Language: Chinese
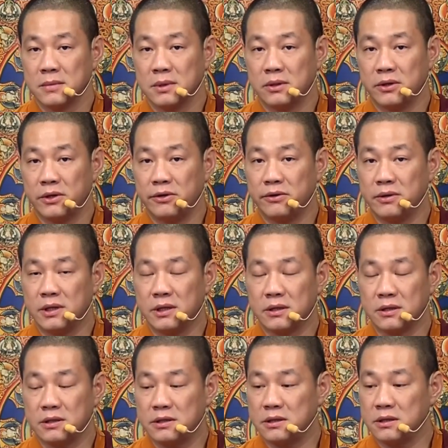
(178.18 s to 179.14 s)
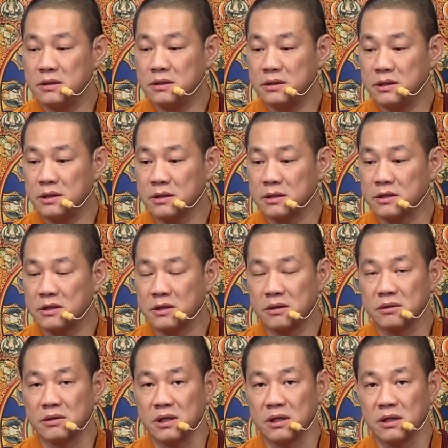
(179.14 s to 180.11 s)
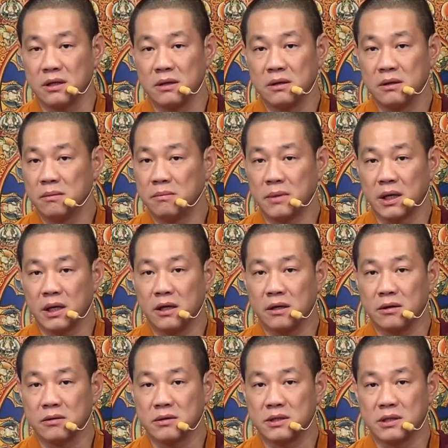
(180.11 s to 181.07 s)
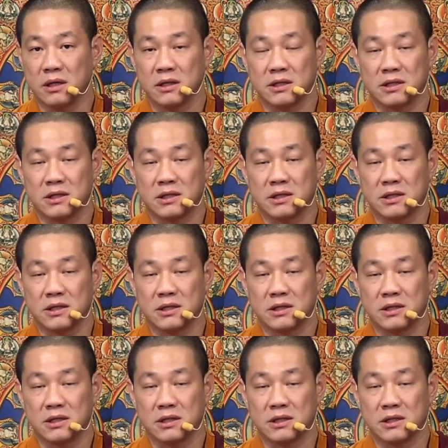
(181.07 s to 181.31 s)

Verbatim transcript: 对于你的心性修德没有增